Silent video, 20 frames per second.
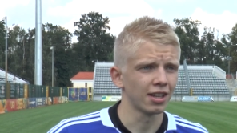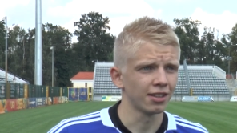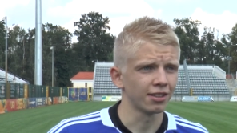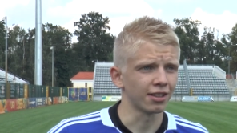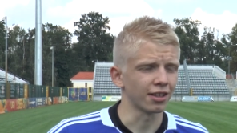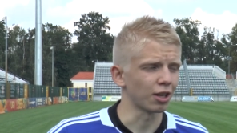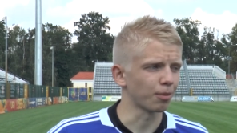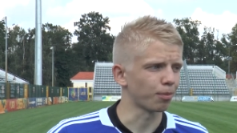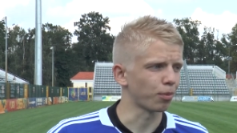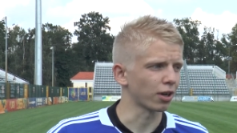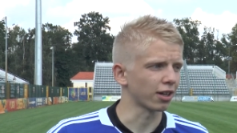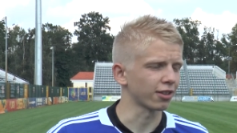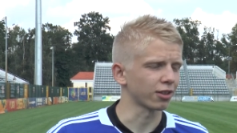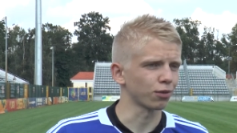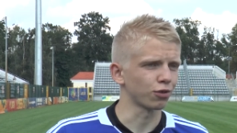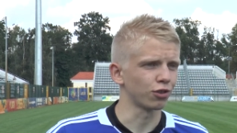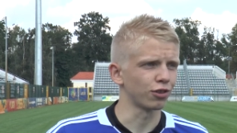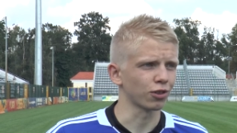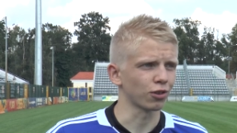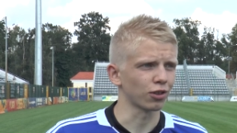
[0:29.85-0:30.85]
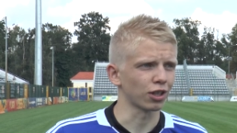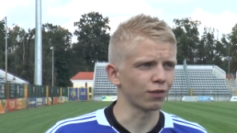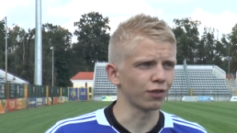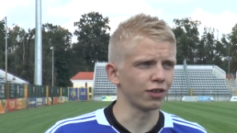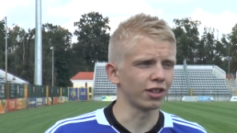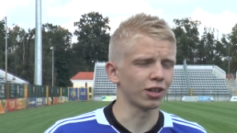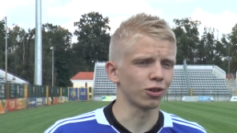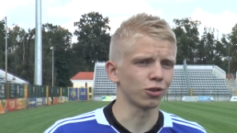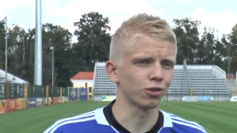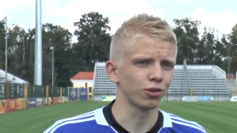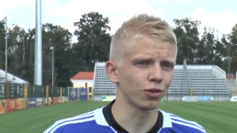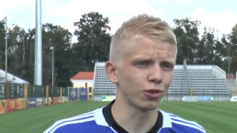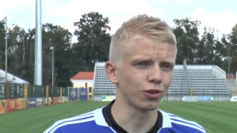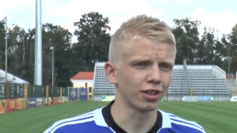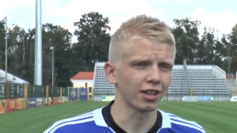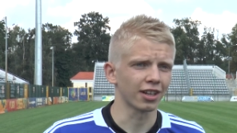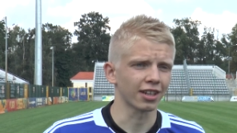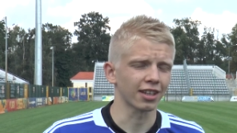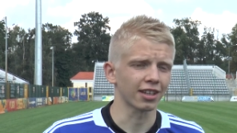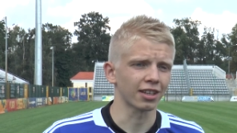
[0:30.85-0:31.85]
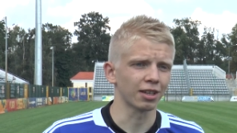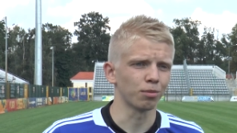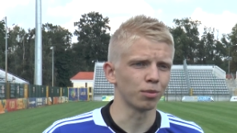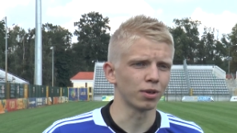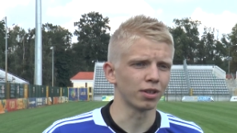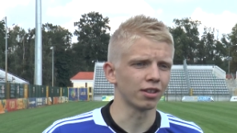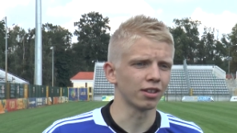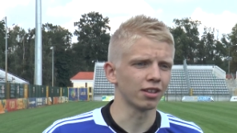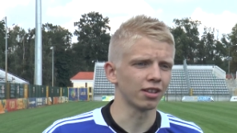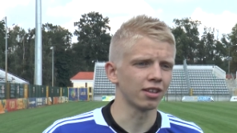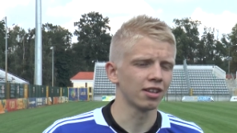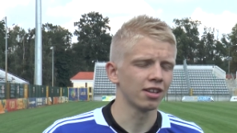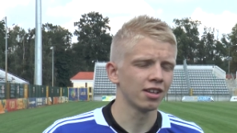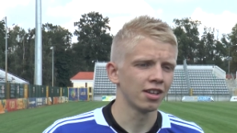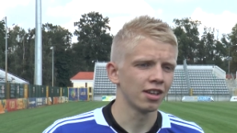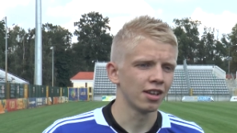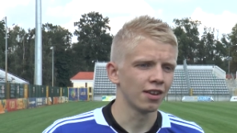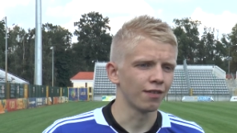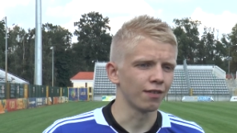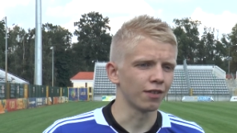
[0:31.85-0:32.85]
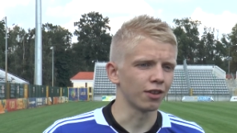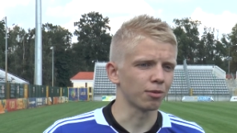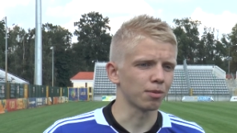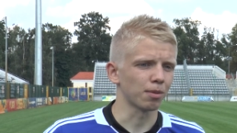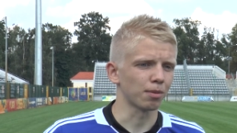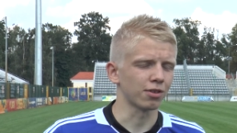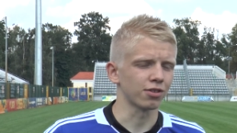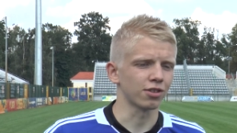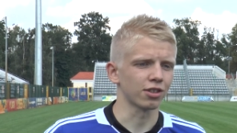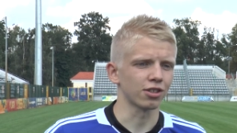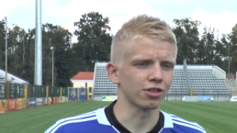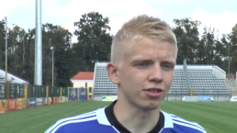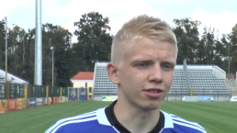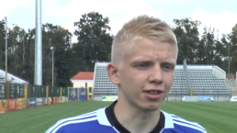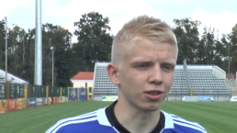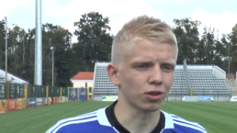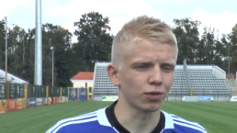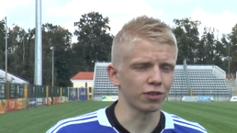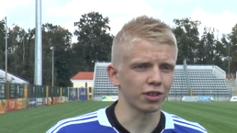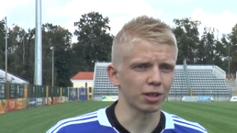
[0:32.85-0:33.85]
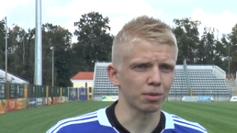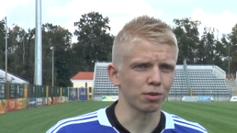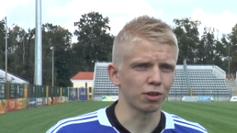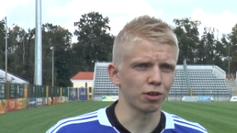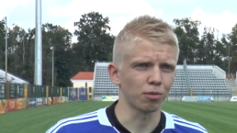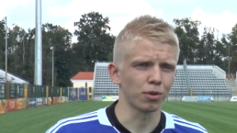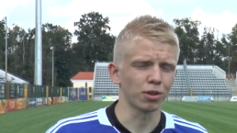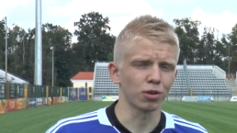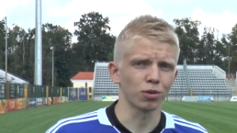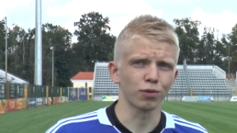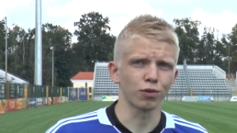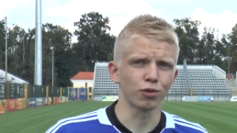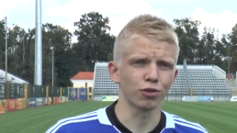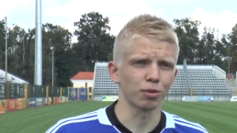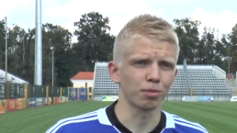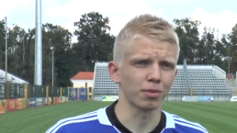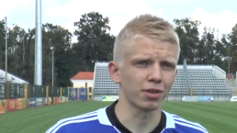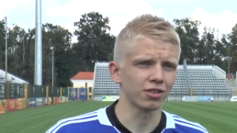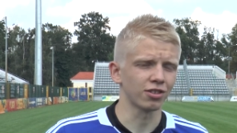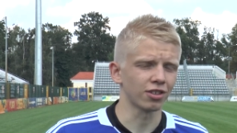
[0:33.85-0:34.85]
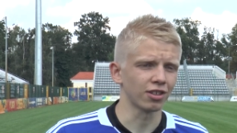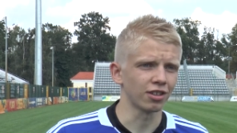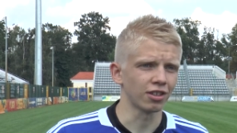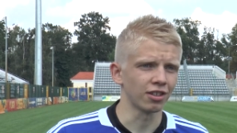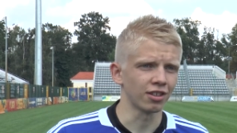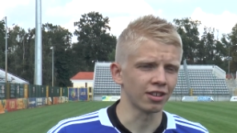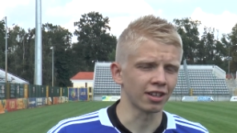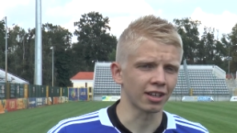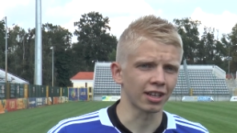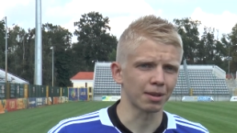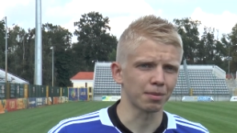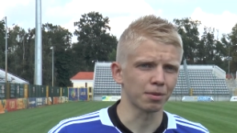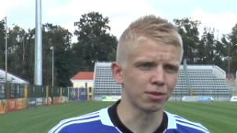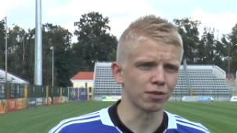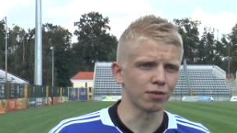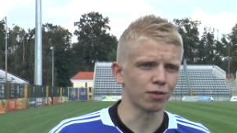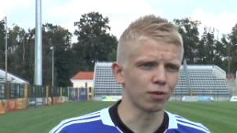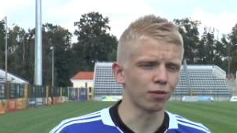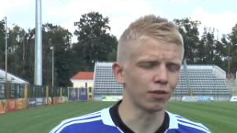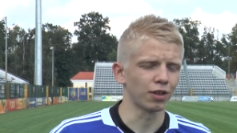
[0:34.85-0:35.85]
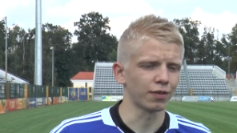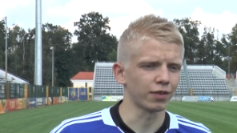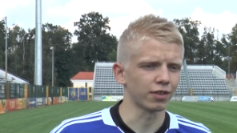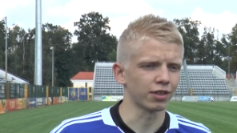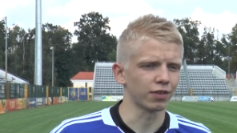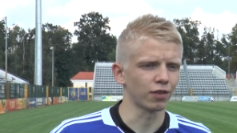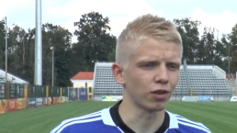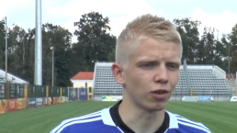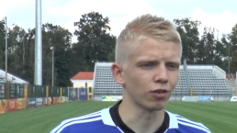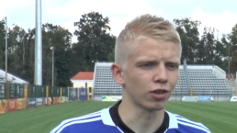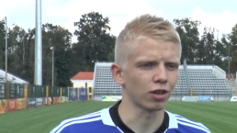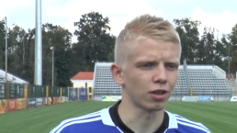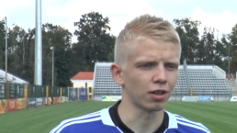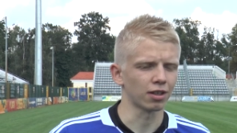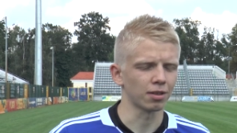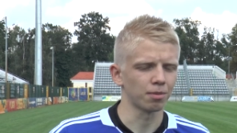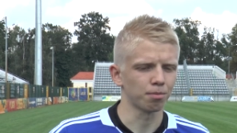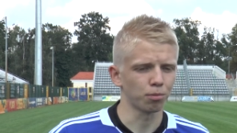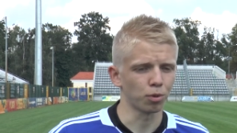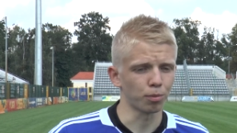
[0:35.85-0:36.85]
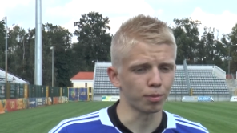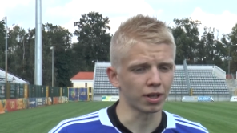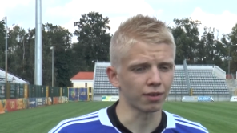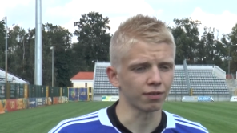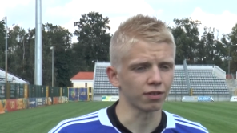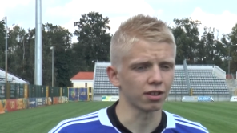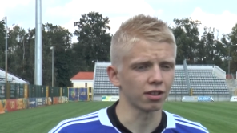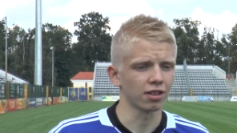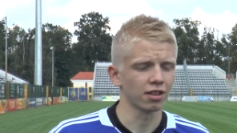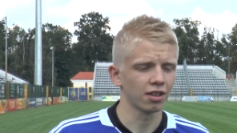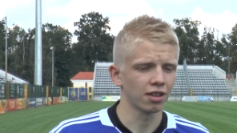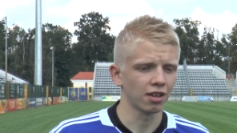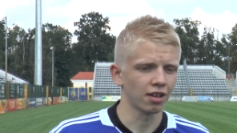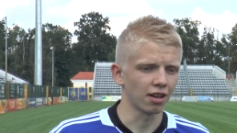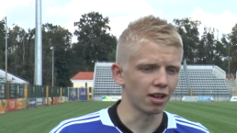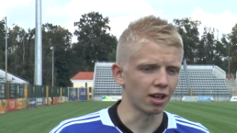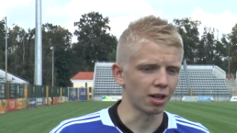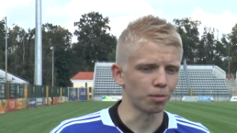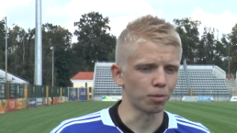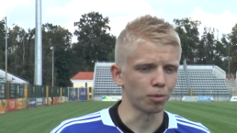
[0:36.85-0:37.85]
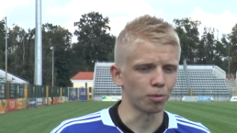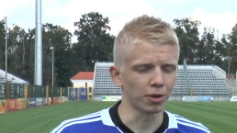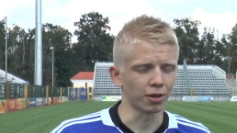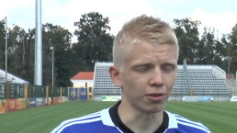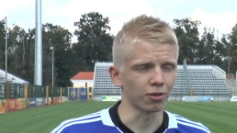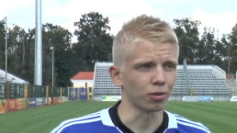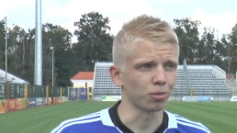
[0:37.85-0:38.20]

Tener pokazał wszystko na wideo, co i jak, jakie błędy, więc mam nadzieję, że z Katowicami tych błędów już nie będzie i ta gra będzie w defensywie wyglądała poprawnie sprawnie, albo bardzo